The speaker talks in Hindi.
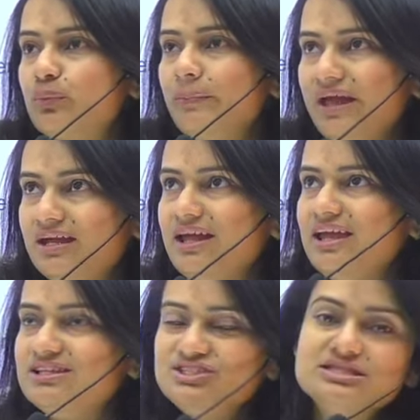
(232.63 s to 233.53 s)
मेन
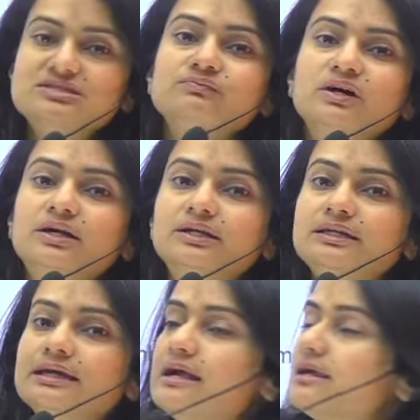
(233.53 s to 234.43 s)
एक चीज़ वर्क करती है दैट इज़